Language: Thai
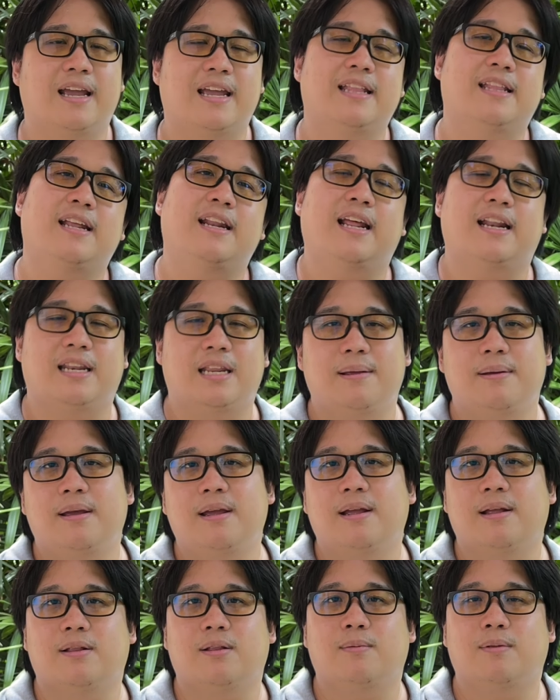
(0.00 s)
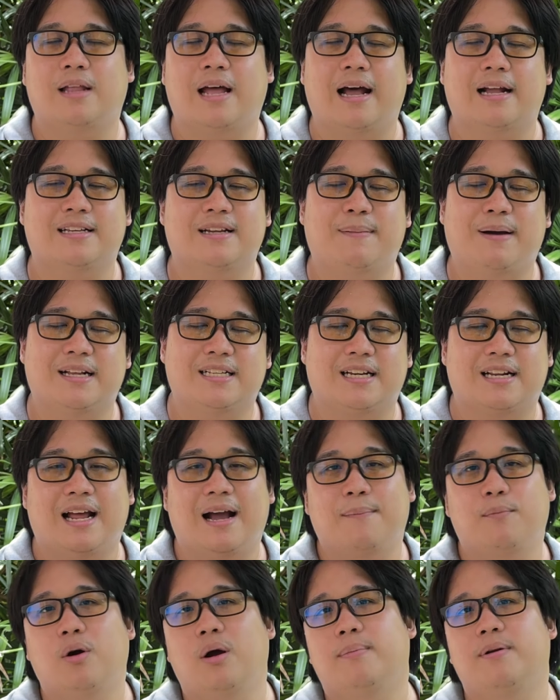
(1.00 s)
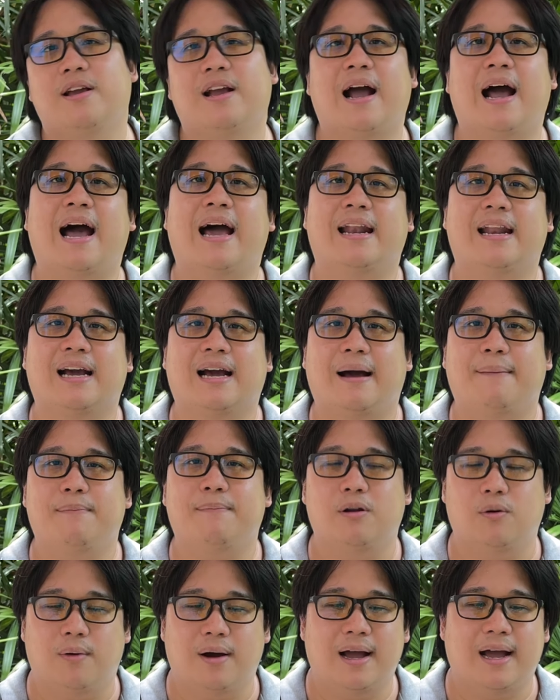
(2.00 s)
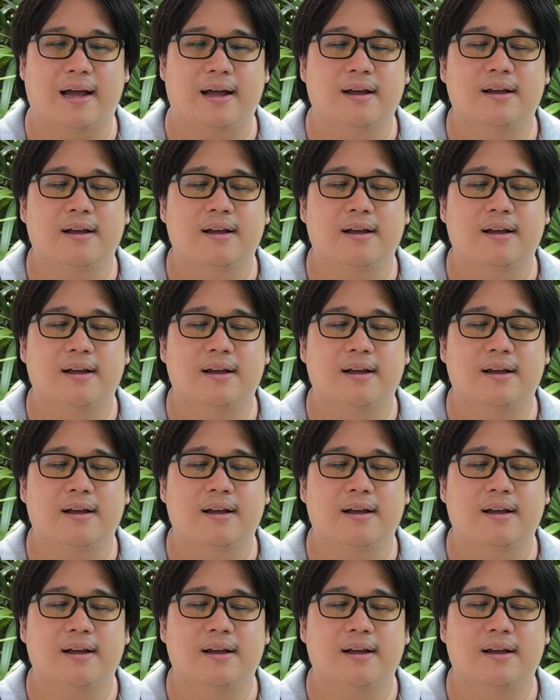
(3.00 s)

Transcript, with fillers: อินเทอร์เน็ตที่จะมาจากทางผู้ให้บริการนะครับหรือว่า